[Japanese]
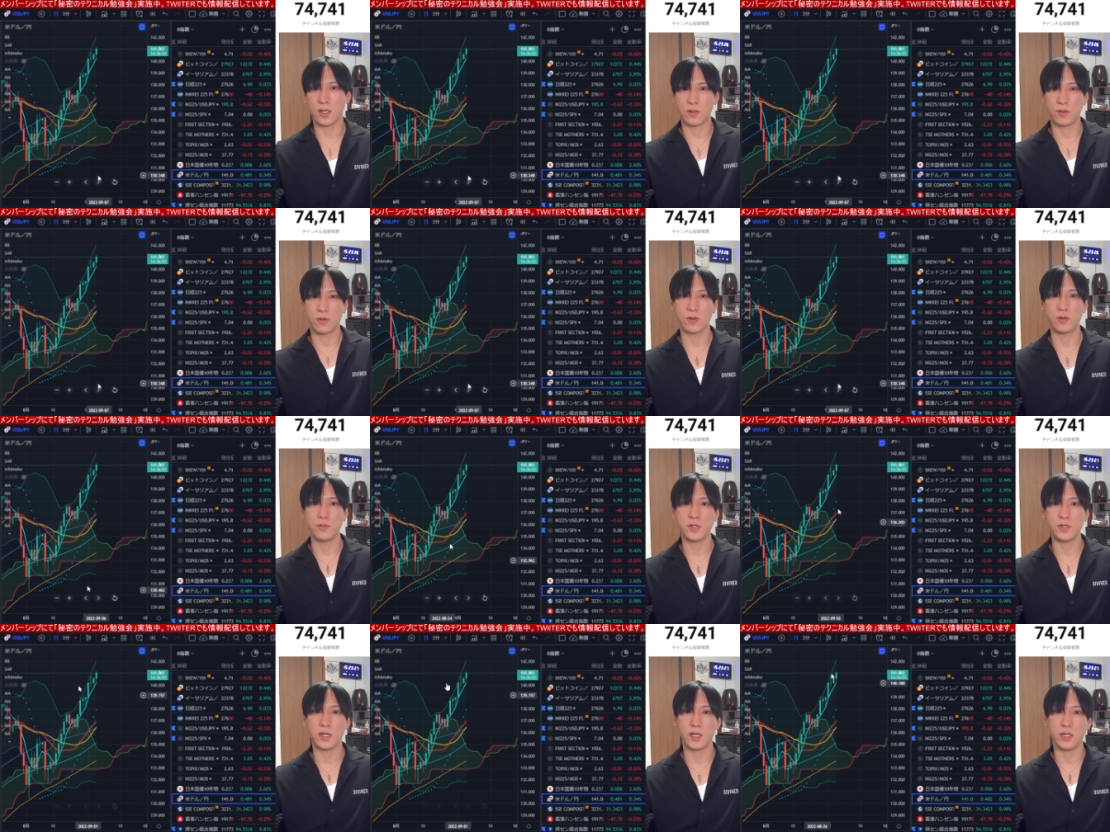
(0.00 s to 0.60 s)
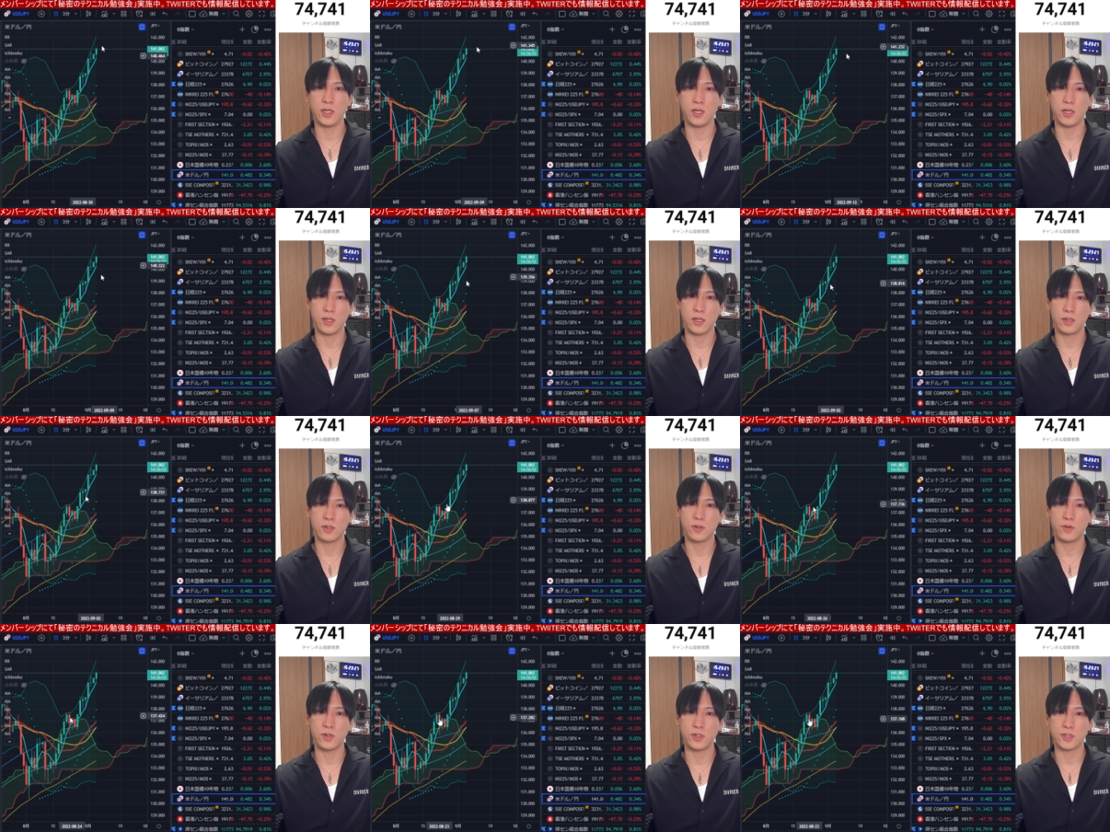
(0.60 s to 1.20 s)
ここみたいに
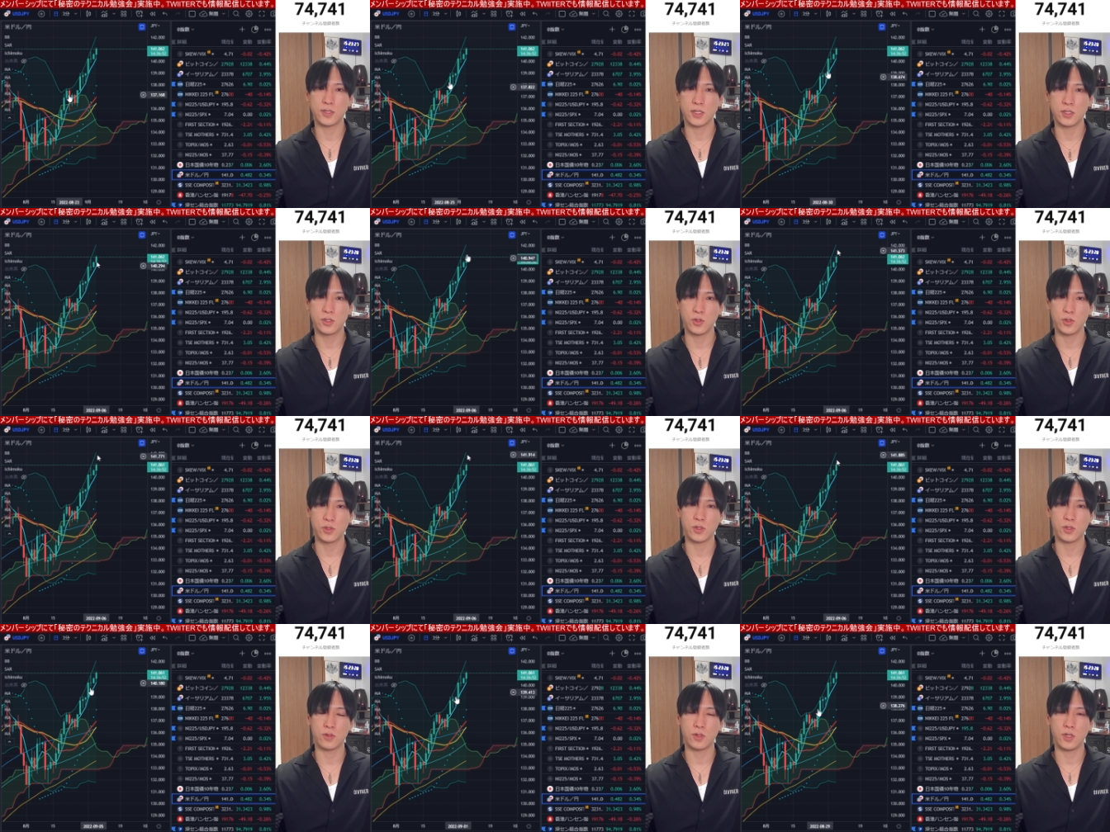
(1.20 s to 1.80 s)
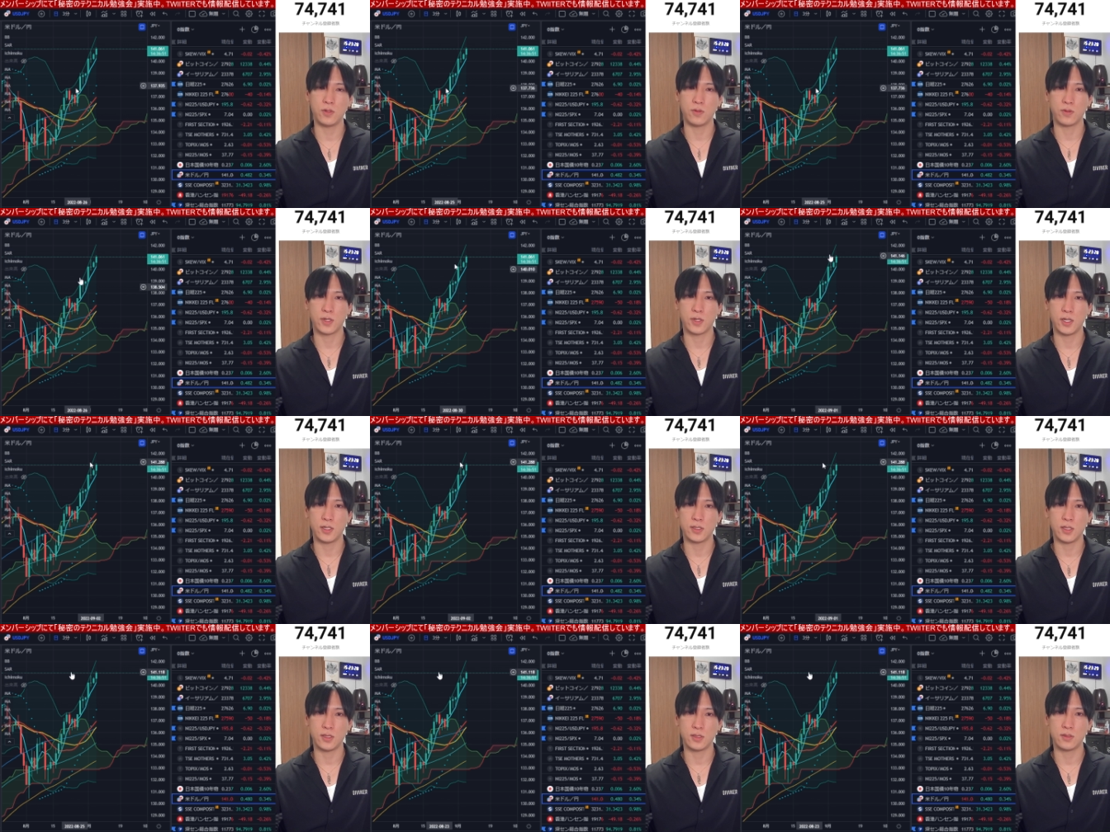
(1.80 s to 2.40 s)
強烈な上昇トレンドを形
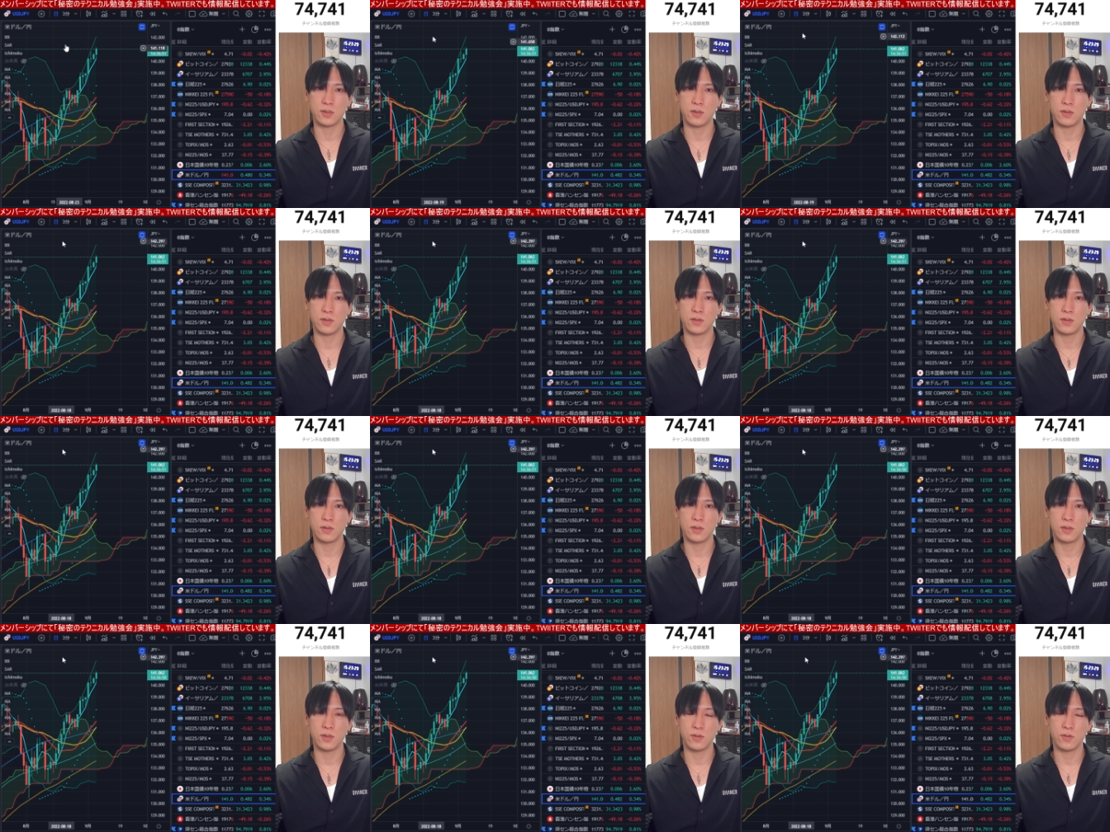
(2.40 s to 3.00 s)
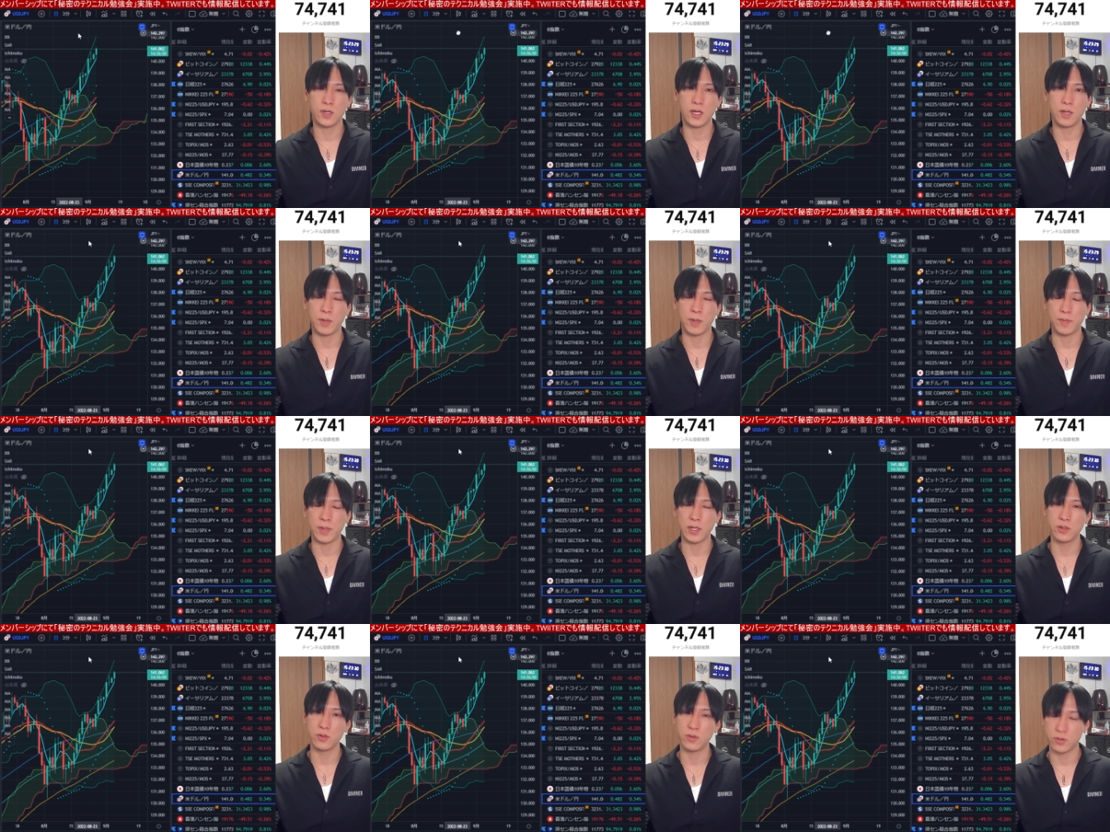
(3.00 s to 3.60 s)
成するっていうのが、まあ、
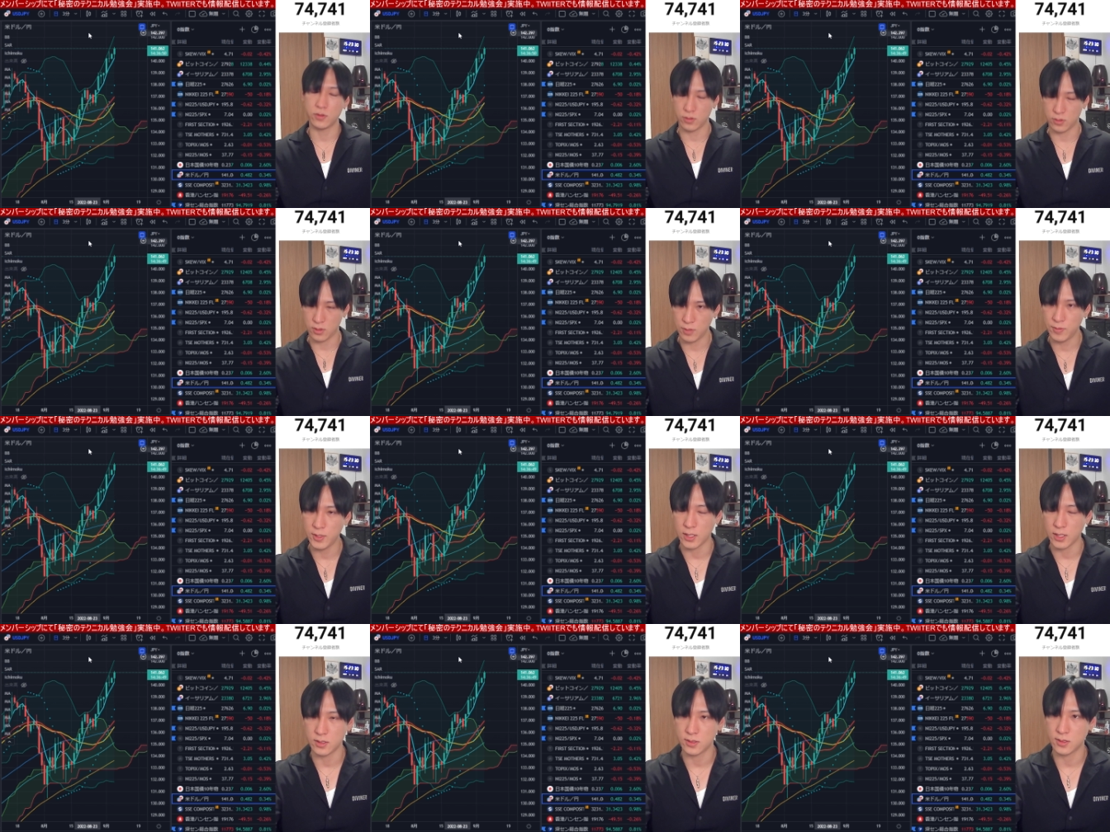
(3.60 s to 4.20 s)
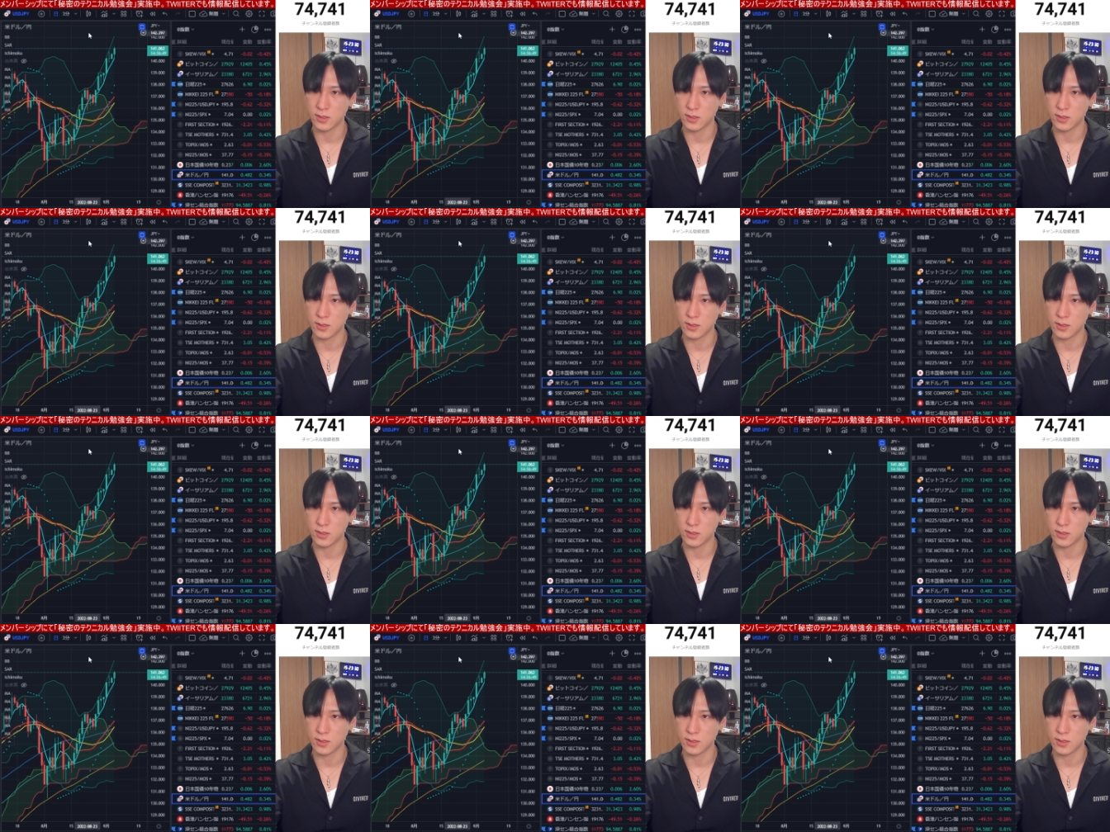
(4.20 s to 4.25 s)
バンドークっていう意味なんですけ